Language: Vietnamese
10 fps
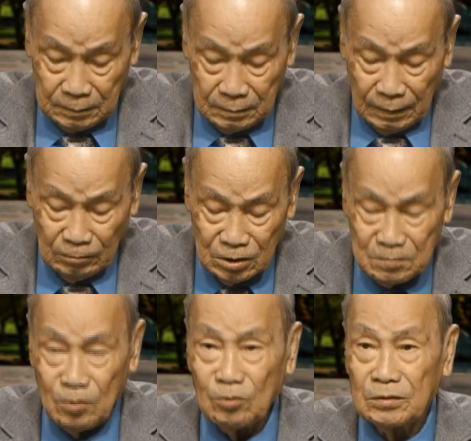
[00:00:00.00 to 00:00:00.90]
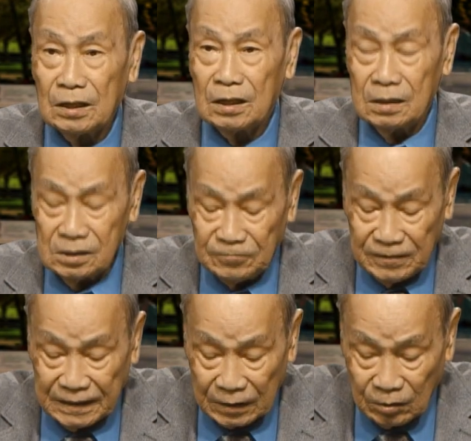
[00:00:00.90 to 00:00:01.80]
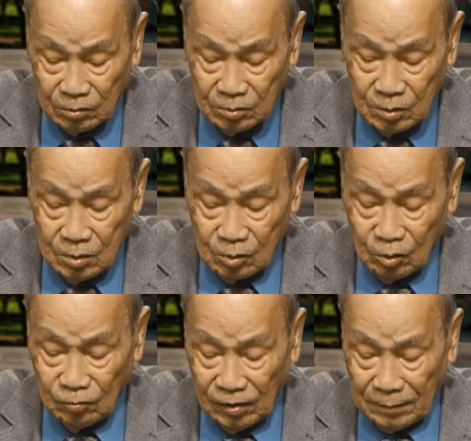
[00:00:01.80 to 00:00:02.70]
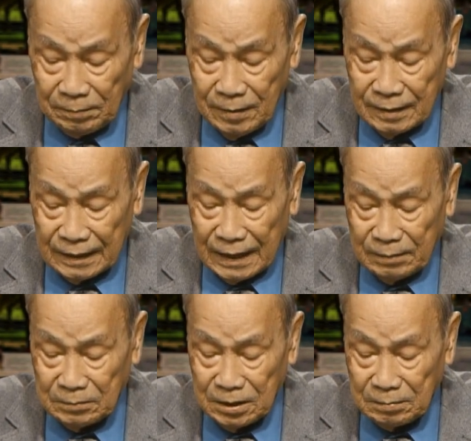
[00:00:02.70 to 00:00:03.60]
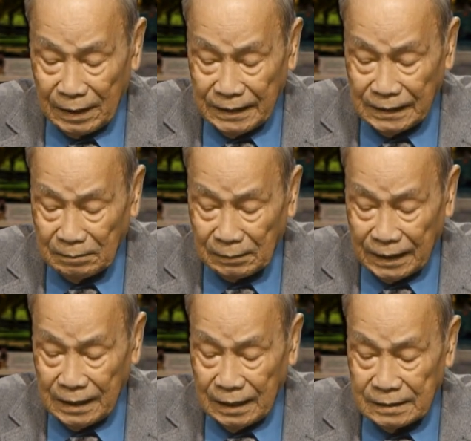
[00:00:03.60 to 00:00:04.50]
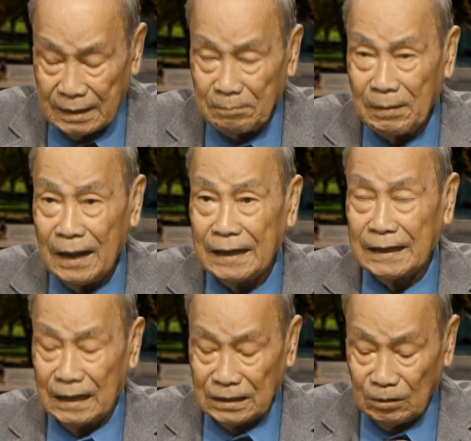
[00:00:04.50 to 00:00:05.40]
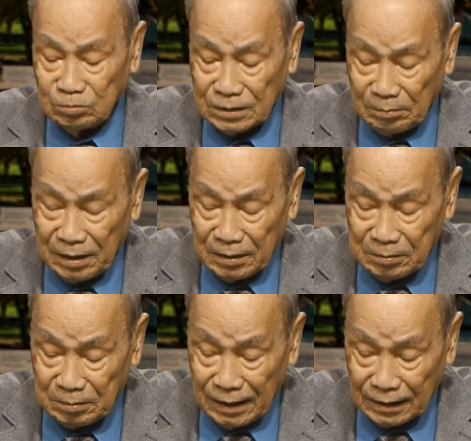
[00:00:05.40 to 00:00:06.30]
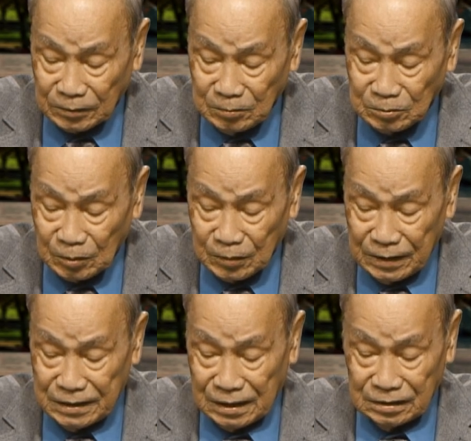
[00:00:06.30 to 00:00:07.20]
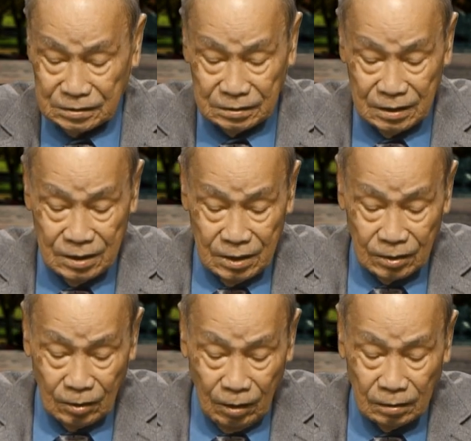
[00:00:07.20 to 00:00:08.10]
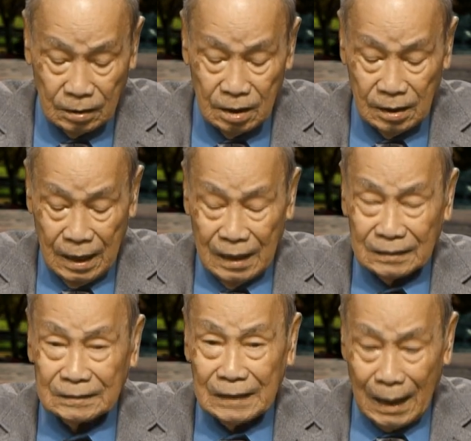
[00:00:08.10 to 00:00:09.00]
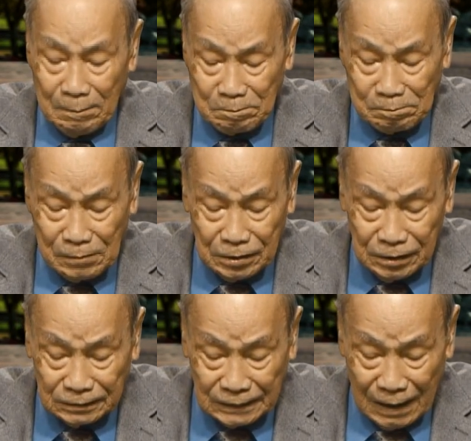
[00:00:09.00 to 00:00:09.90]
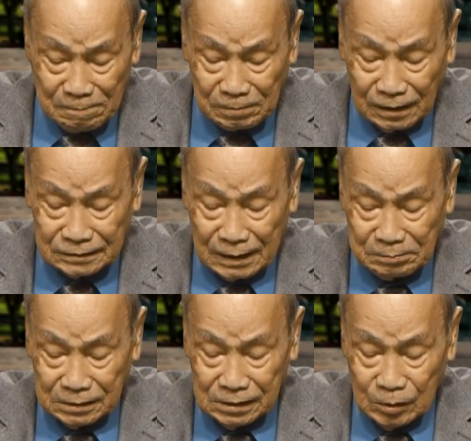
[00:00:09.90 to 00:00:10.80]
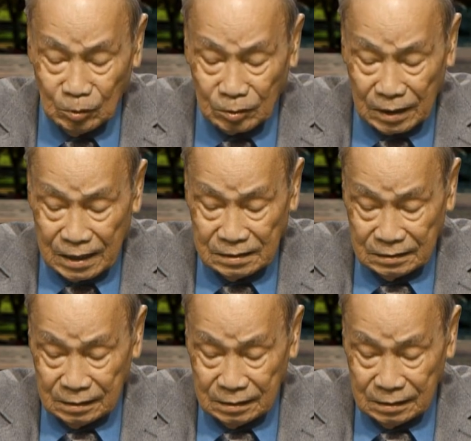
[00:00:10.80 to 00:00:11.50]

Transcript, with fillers: báo Le Monde và Le Figaro của Pháp, ngày 17 tháng 7 năm 2023, chúng tôi ghi nhận được có đến 88% người Ukraine